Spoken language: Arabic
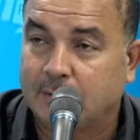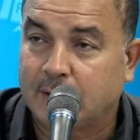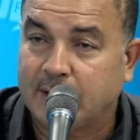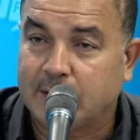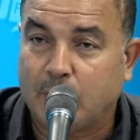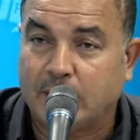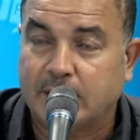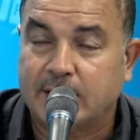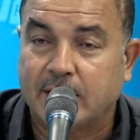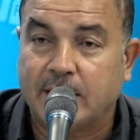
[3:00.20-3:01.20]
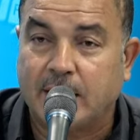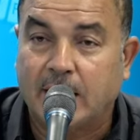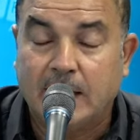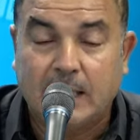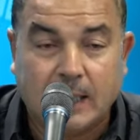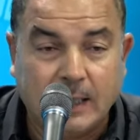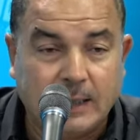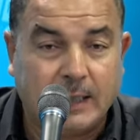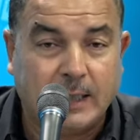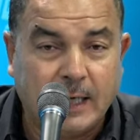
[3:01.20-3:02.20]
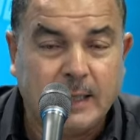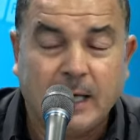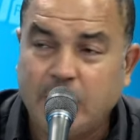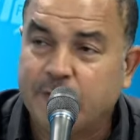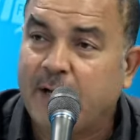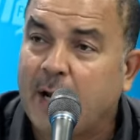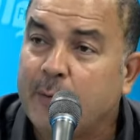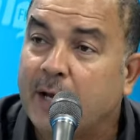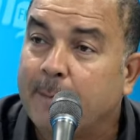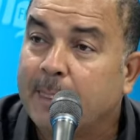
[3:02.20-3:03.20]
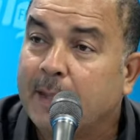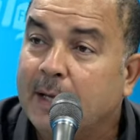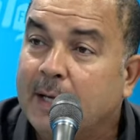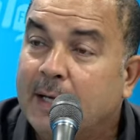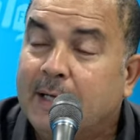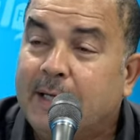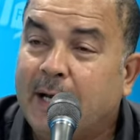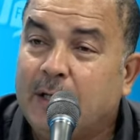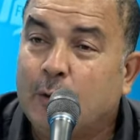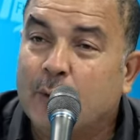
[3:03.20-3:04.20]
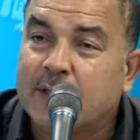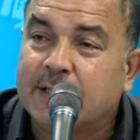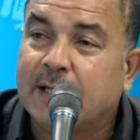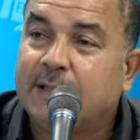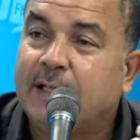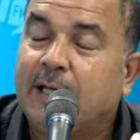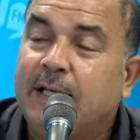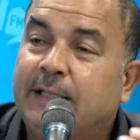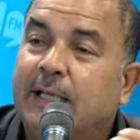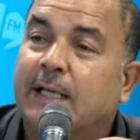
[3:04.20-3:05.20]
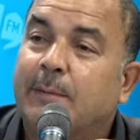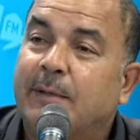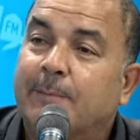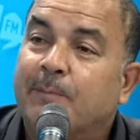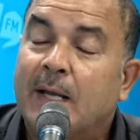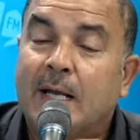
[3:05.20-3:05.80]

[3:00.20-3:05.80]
رئيس المعارضة الإسرائيلية قال الآن نعيش في الهاوية يعني وصلت إلى انحدار كبير